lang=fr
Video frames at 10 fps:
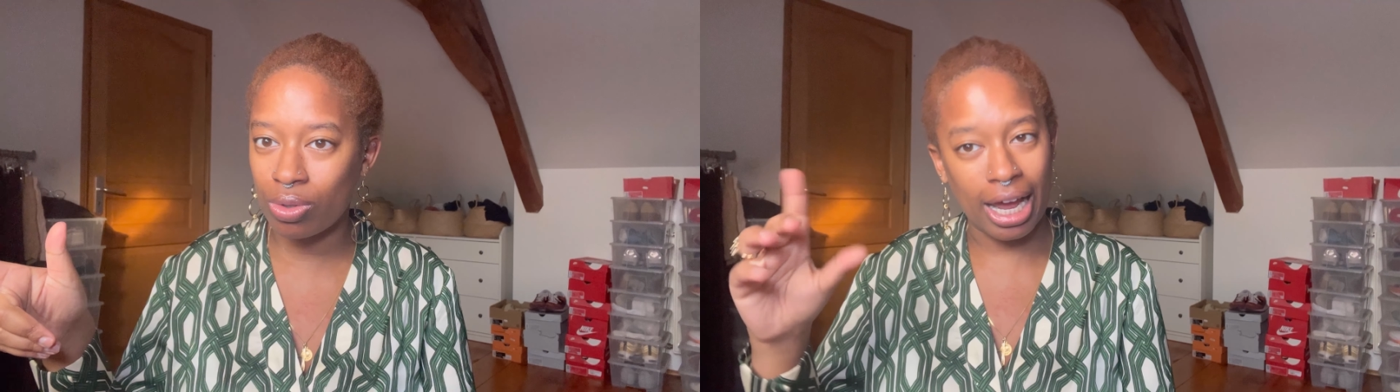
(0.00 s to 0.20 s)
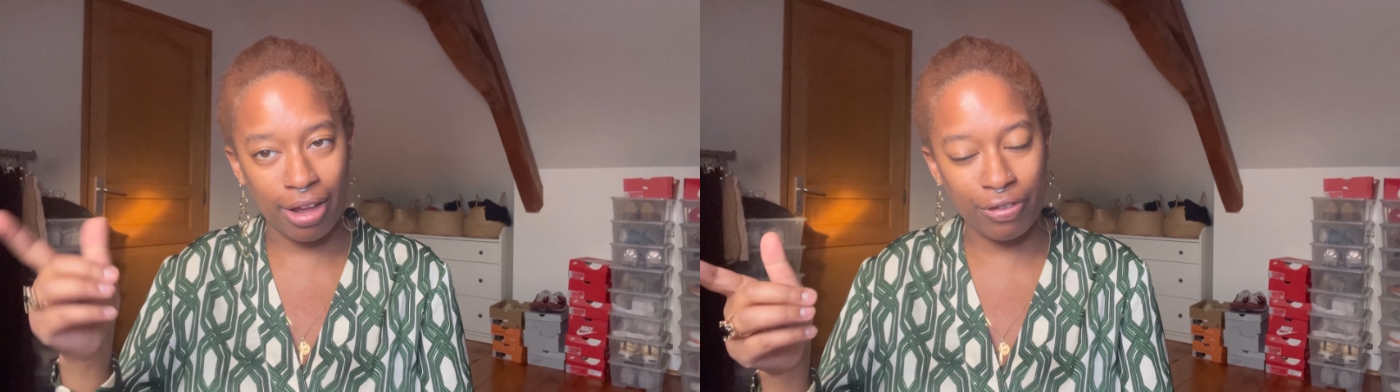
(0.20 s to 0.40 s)

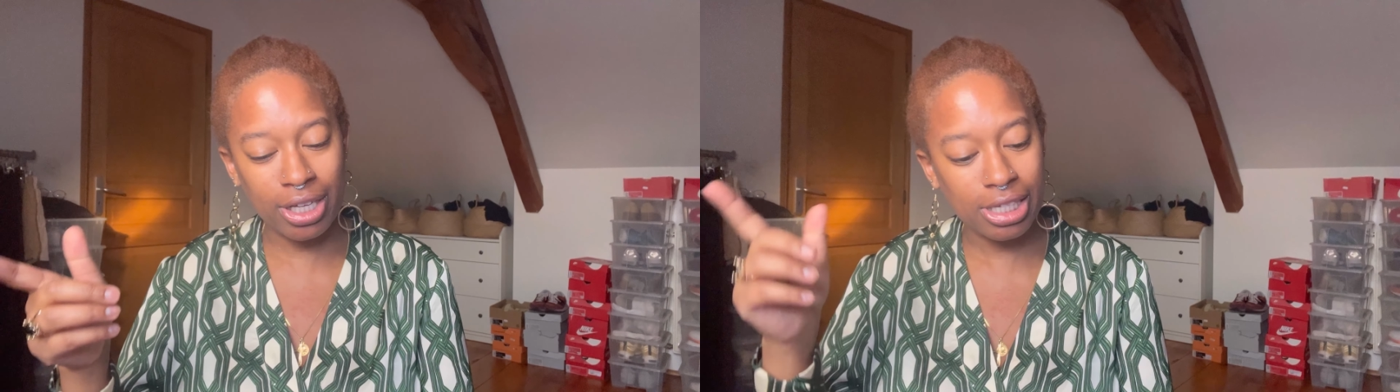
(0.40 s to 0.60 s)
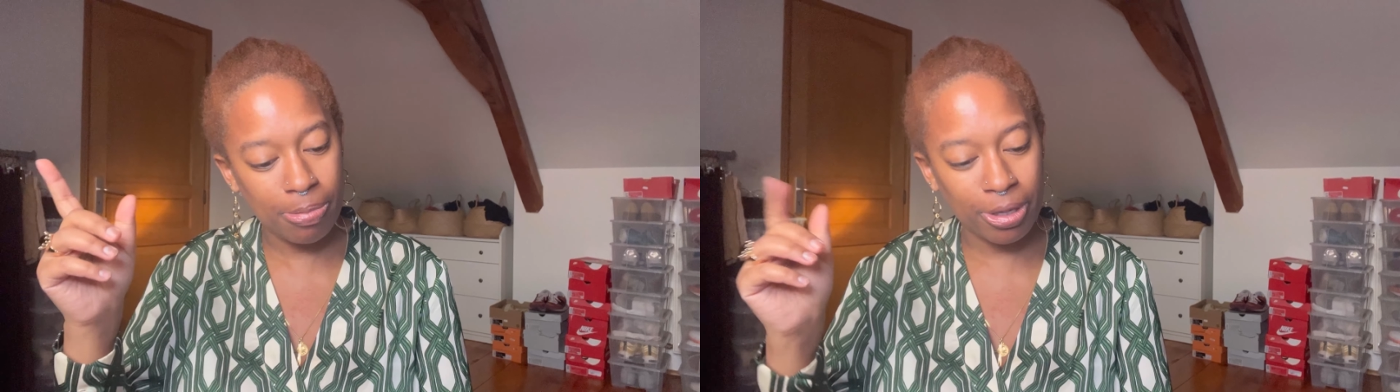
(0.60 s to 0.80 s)
À
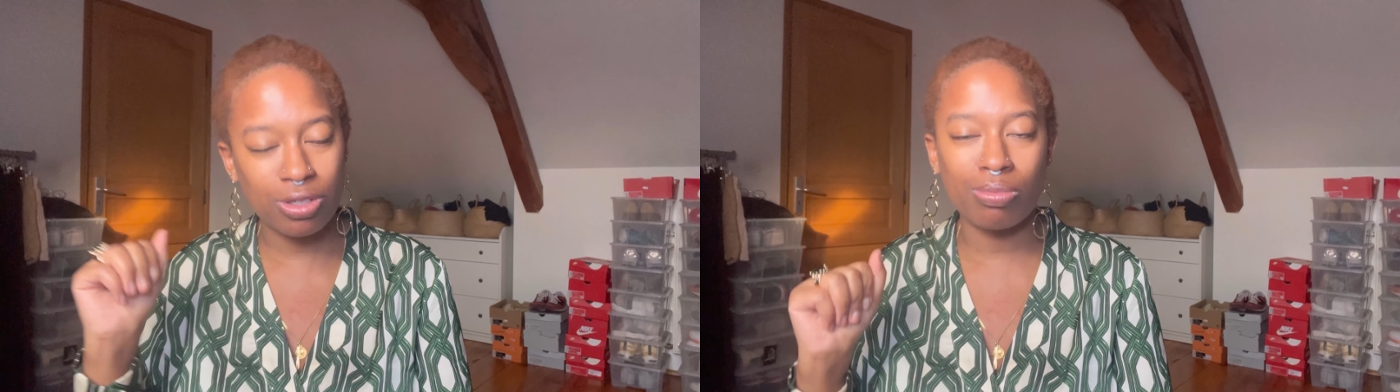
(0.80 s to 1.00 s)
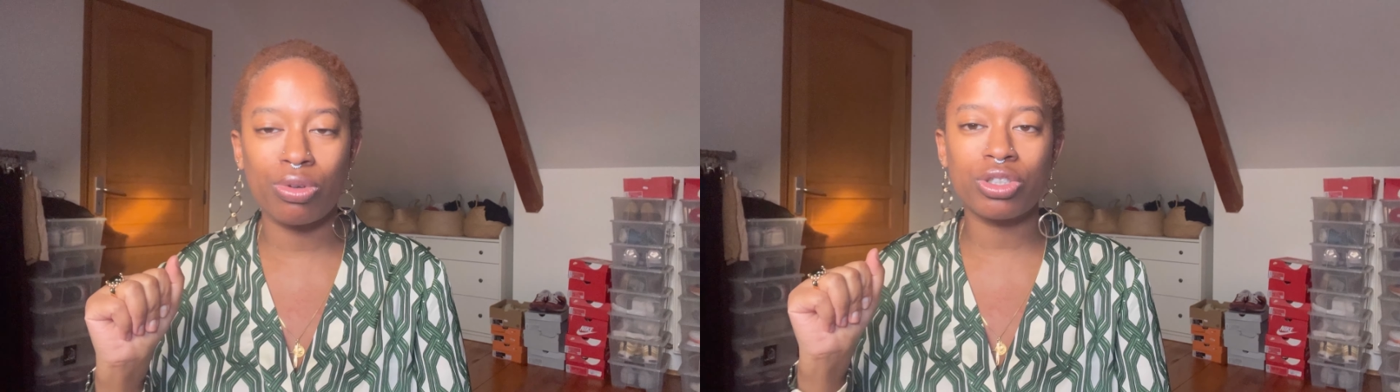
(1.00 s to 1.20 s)
l'inverse, les
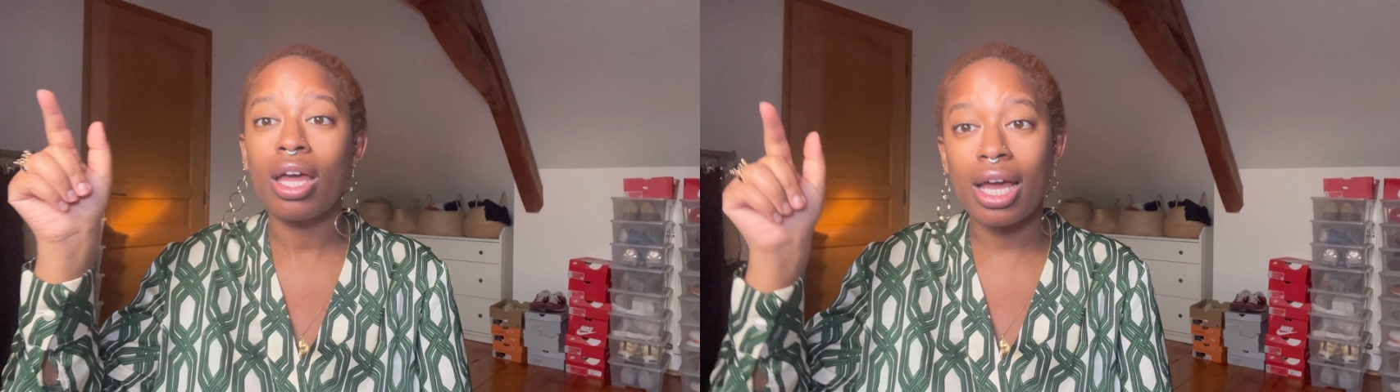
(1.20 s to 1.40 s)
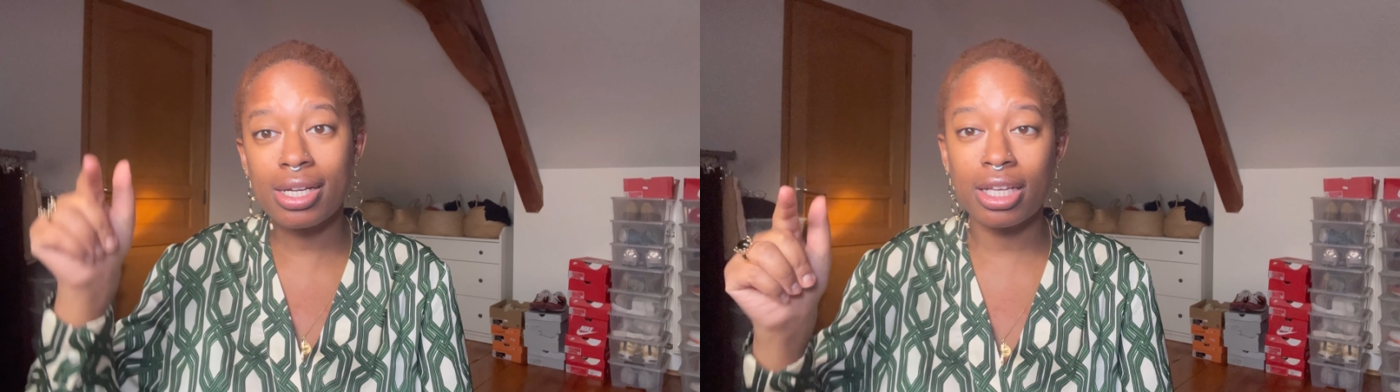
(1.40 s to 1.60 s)
personnes blanches,
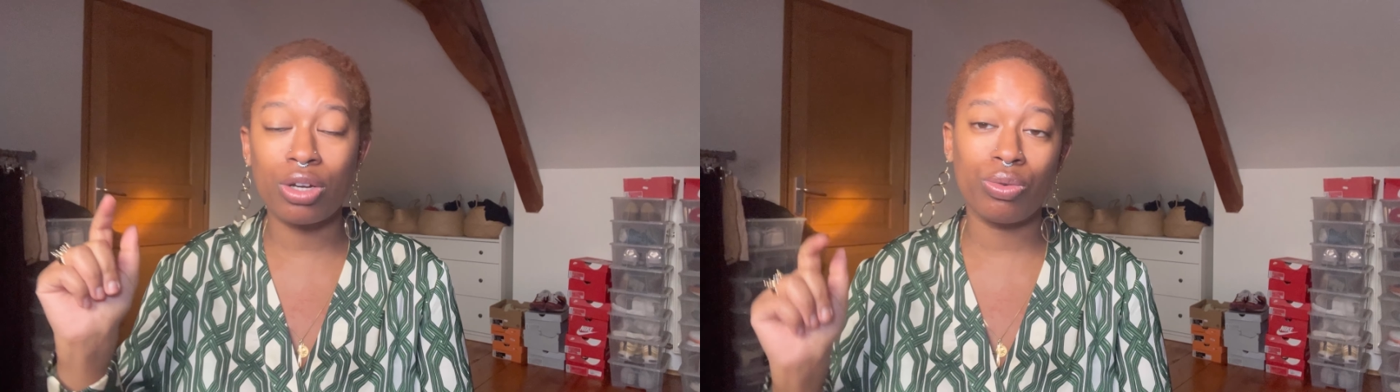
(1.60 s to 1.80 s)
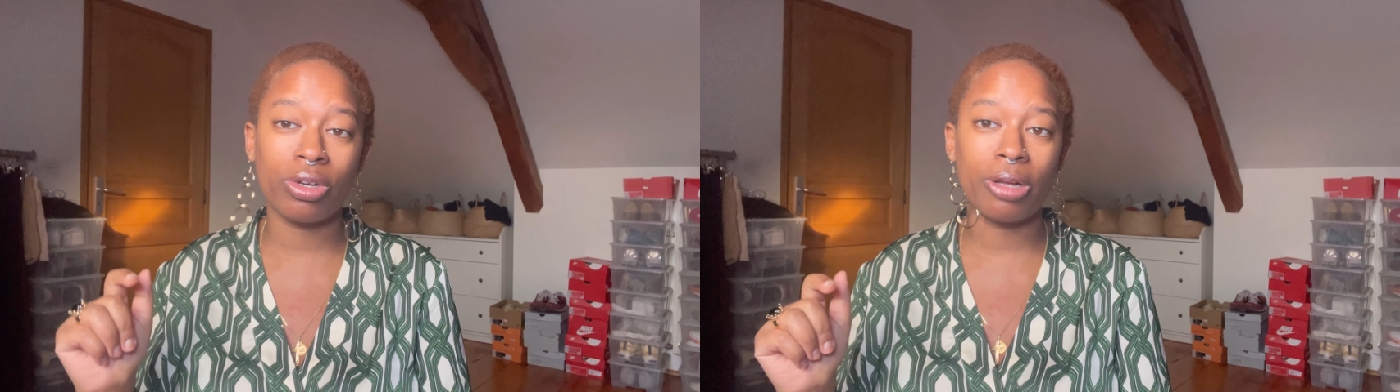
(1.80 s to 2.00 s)
elles
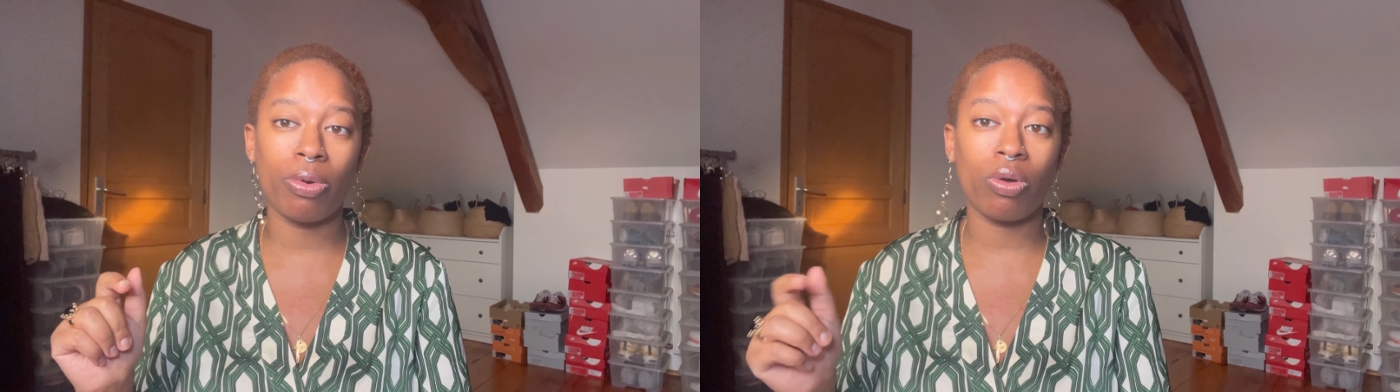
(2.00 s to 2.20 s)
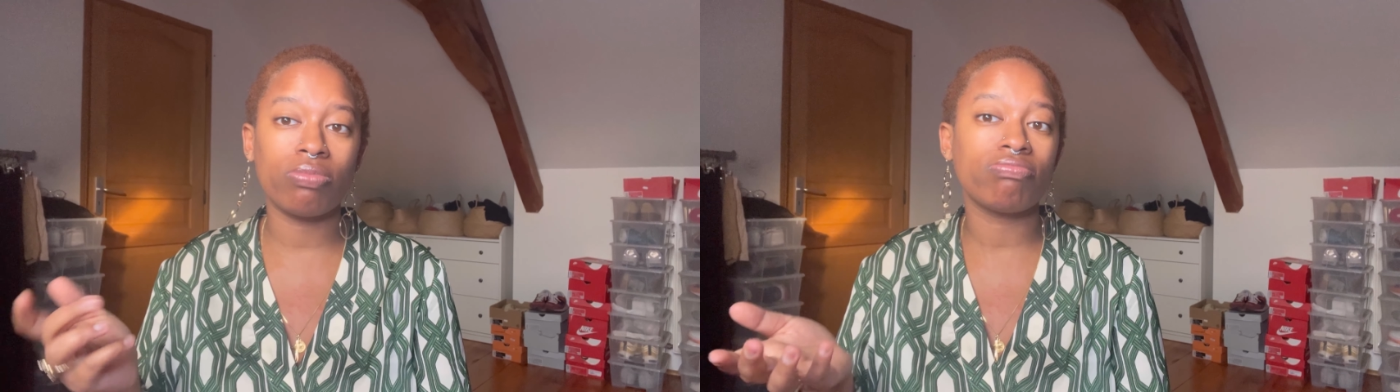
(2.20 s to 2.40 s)
incluent que les blancs